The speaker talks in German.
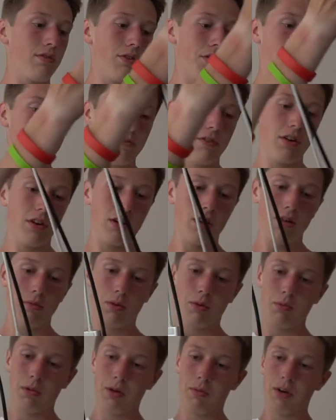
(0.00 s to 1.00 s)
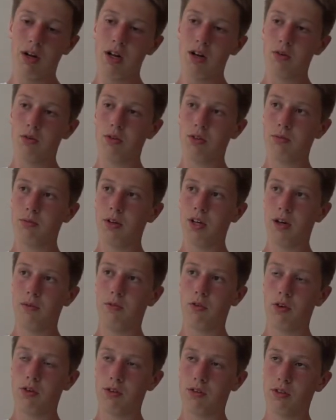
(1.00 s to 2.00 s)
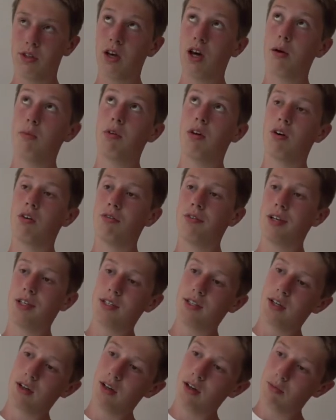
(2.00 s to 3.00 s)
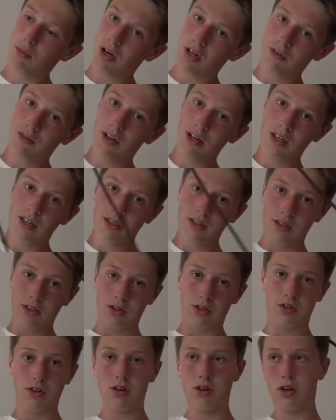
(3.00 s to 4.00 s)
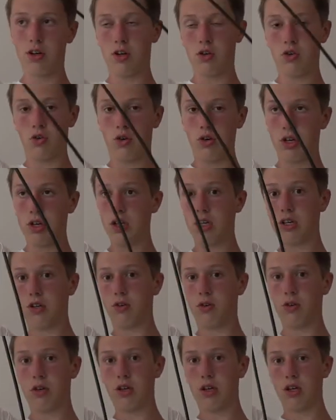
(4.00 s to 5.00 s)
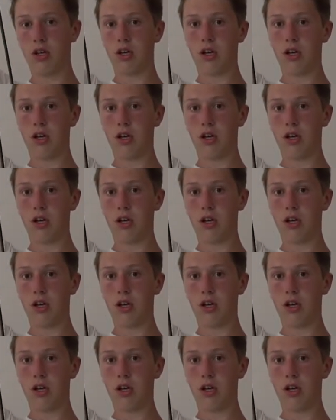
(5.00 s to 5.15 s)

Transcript: Vor allem verglichen mit meinem alten USB, wo das Kabel auch fest dran gemacht war, ist das schon deutlich, deutlich